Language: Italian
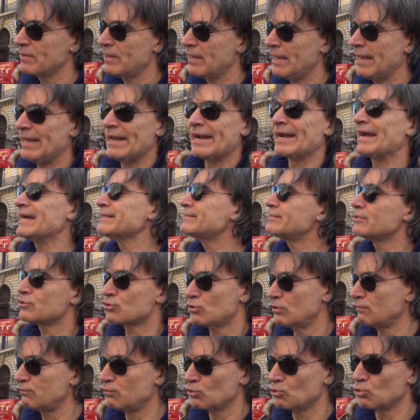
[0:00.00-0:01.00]
e i ragazzi
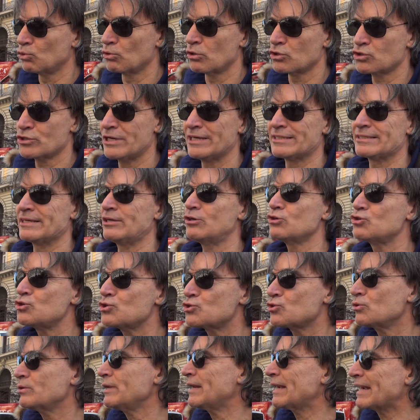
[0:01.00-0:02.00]
sono il futuro, cioè se non ci
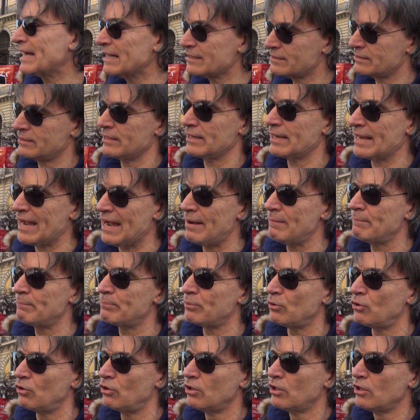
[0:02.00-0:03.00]
sono i ragazzi in
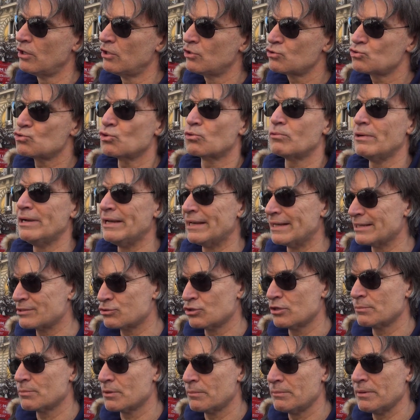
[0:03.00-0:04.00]
campo su quelli che
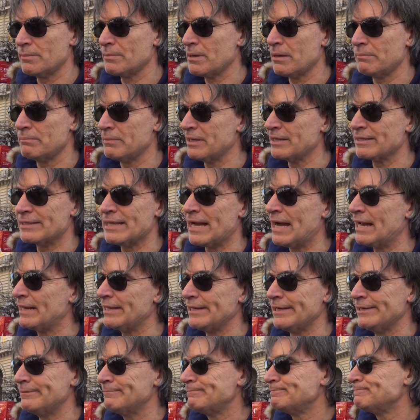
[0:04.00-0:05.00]
sono i problemi
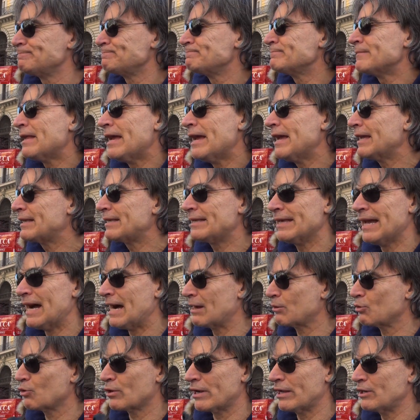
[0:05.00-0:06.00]
ambientali è
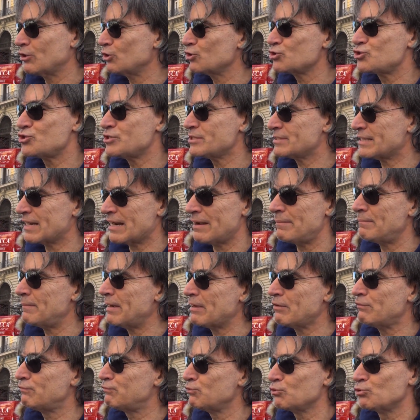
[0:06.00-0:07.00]
chiaro che non ci sarà
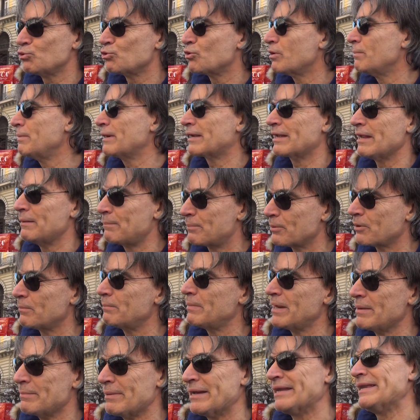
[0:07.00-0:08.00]
mai un futuro perché il
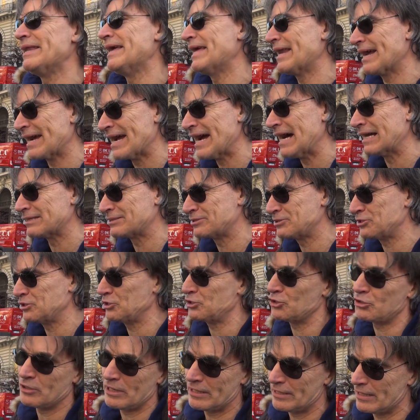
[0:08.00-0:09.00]
problema è dei ragazzi,
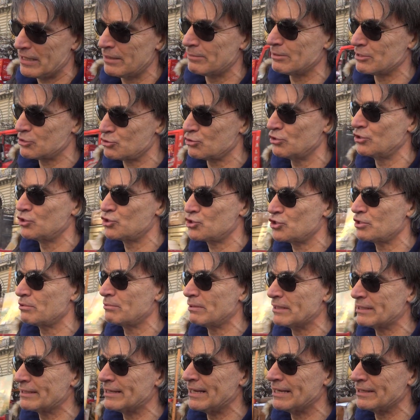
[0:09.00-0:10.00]
non è delle persone di
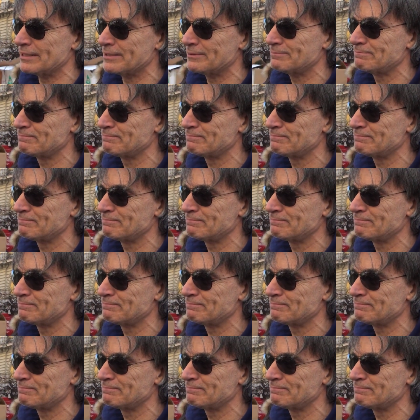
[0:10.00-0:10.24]
50 anni.